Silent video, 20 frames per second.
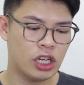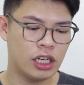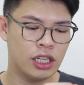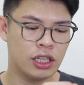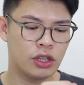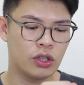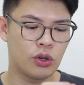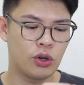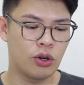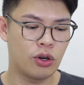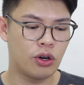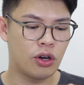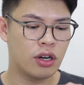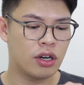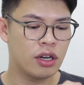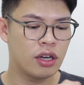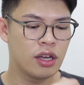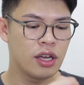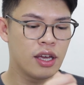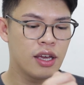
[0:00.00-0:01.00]
siya
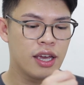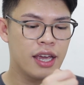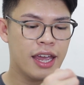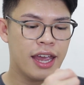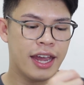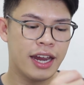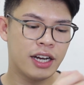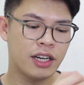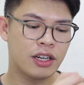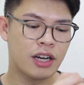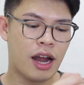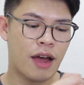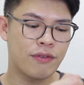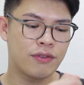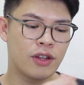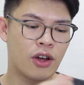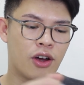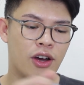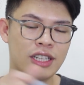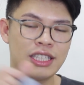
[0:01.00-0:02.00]
nitong
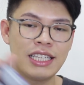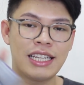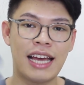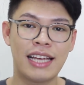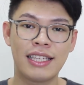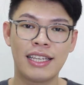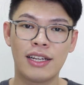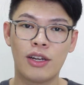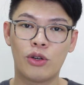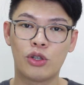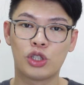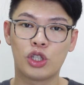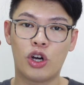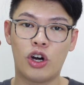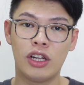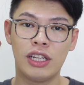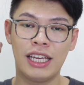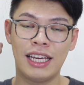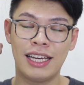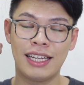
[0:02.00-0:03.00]
Haircraft na Oxidizing
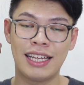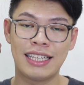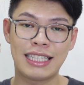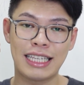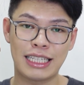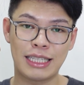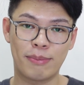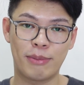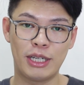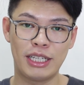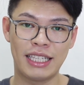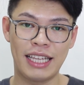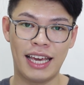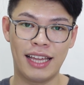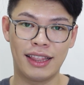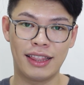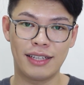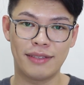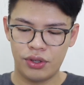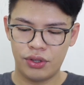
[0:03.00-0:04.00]
Lotion in
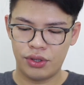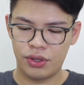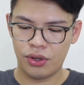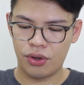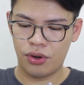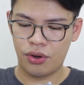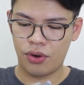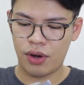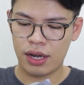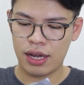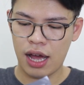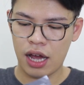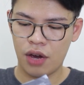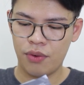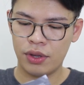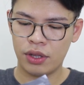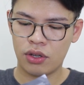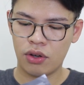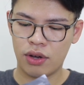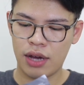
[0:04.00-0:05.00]
6%. So, ang
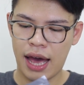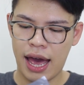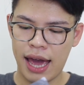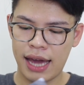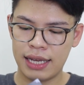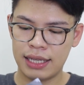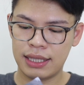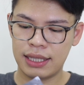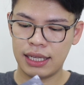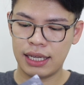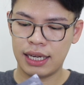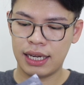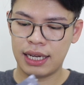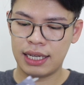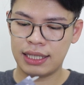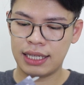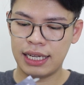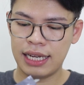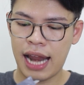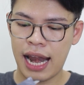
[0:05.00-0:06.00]
gagawin ko guys
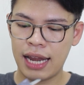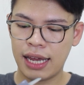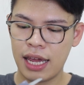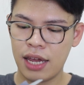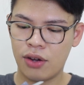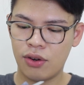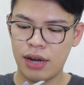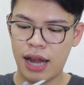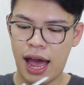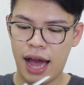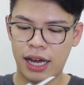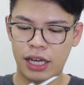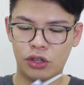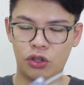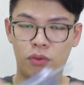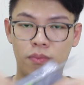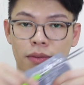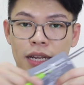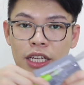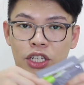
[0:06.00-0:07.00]
is ilalagay ko lang
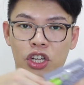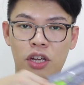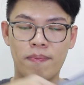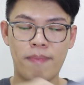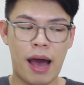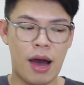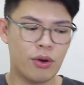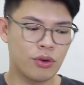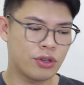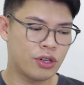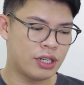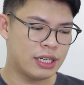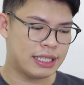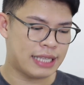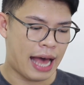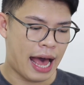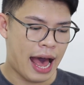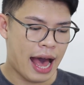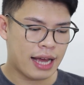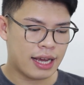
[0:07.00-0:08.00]
itong bleaching powder
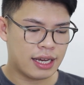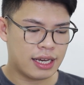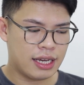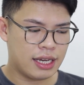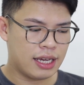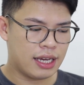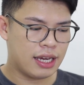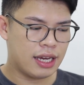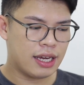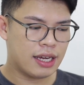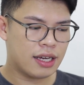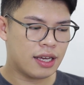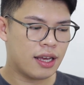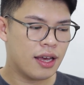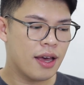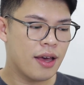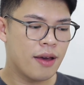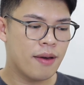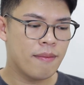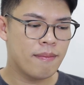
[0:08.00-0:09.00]
sa aking
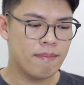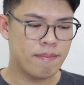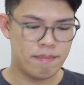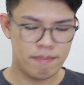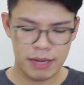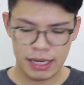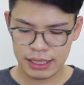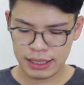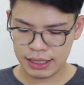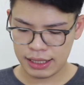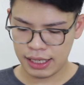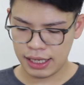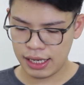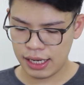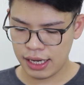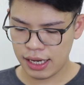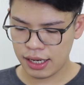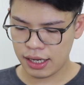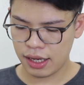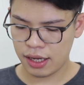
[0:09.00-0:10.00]

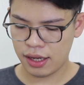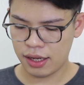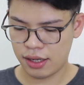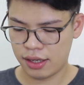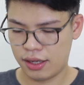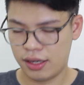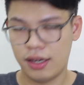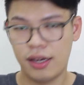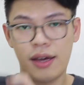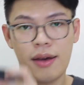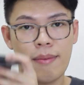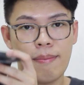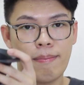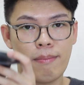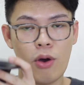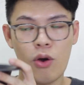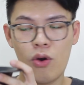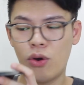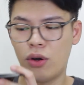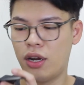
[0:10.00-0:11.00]
mixing
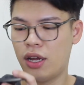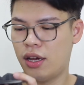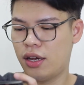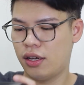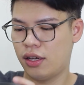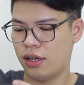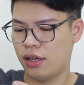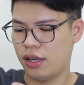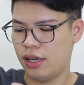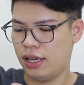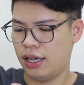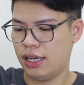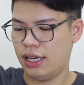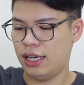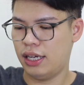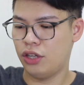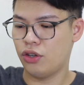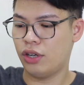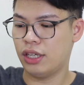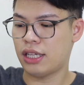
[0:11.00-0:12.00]
bowl
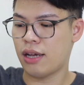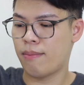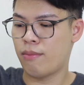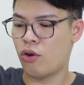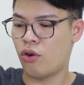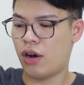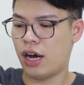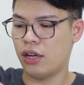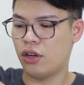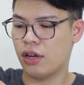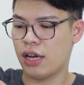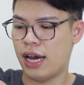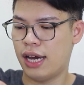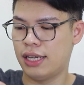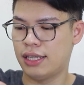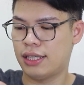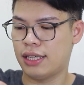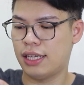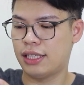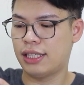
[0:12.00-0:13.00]
yung isang buong ano
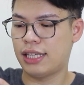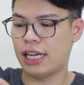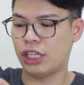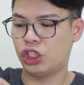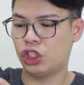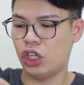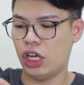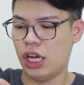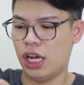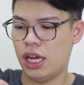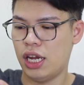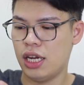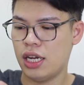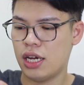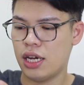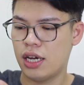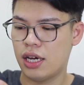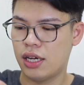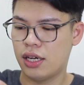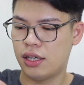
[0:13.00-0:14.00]
guys, sachet.